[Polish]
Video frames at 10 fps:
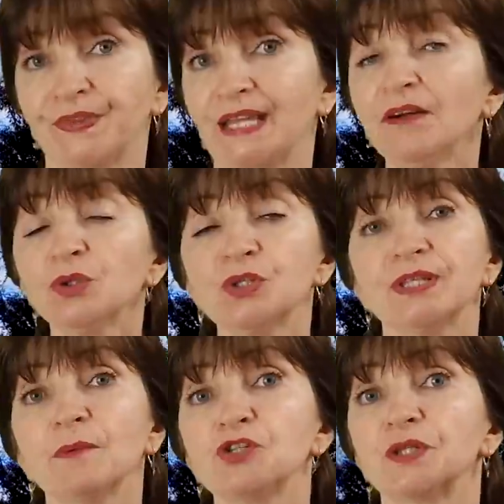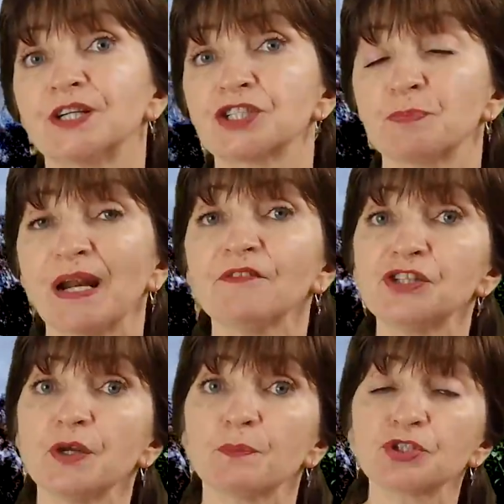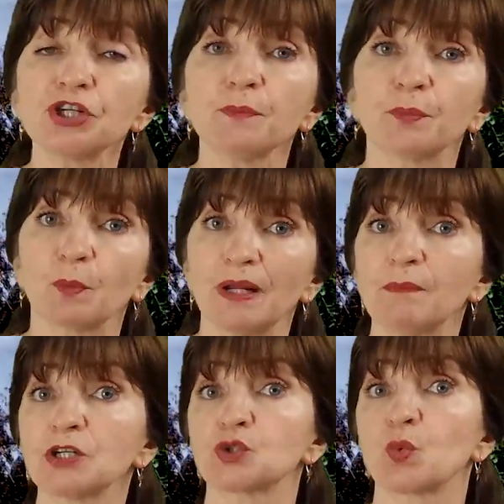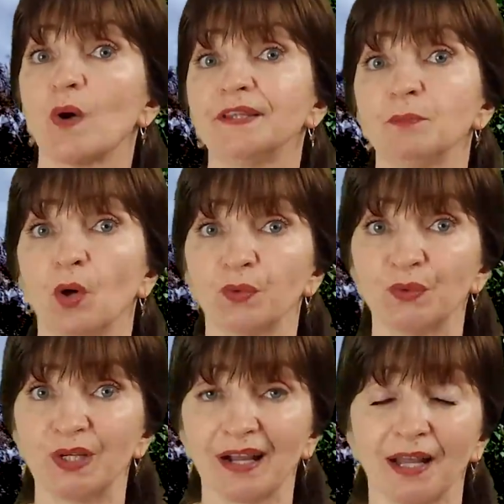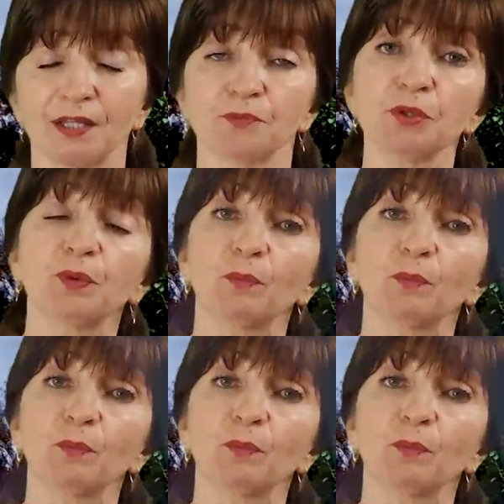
Nawłoć nam się też sprawdzi przy problemach z układem oddychania, przy